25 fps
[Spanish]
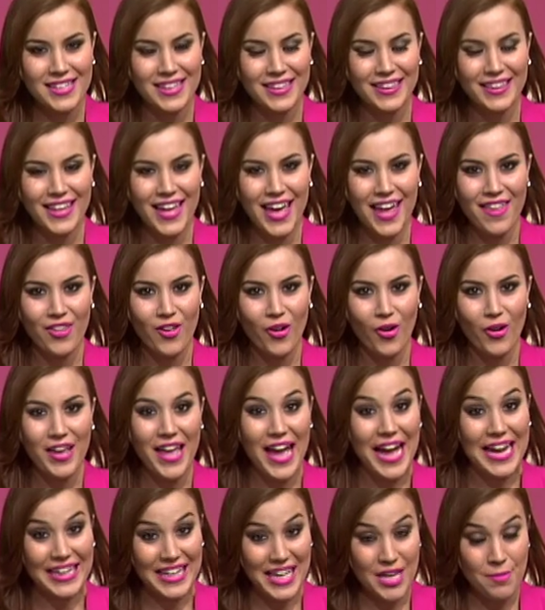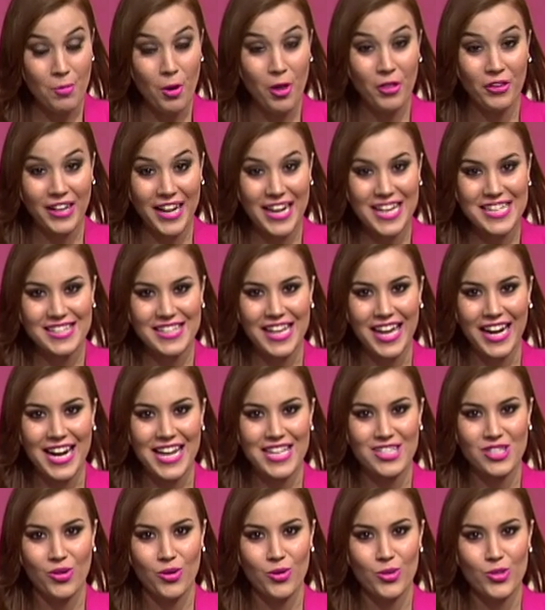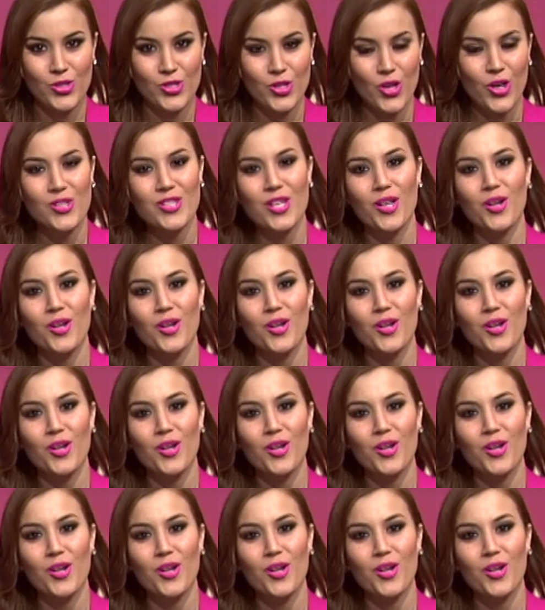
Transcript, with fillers: el día de hoy aquí podría estar la solución.